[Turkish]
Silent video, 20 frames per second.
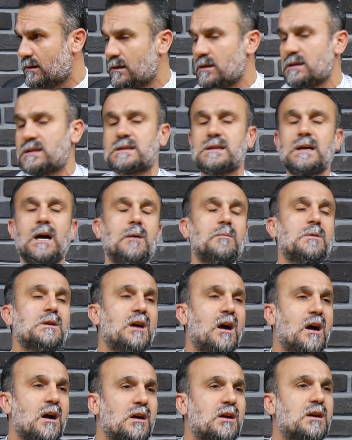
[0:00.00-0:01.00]
İslam'ın
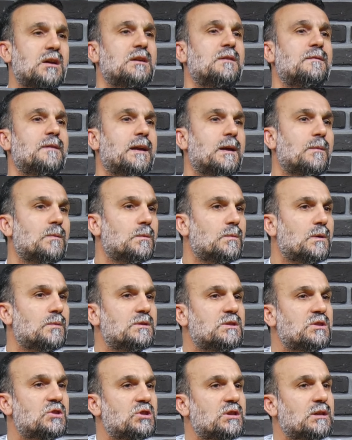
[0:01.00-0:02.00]
hakkını
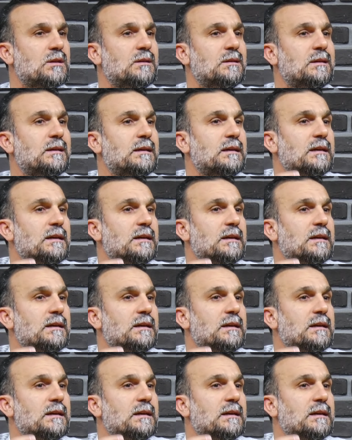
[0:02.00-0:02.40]
verebilmemiz için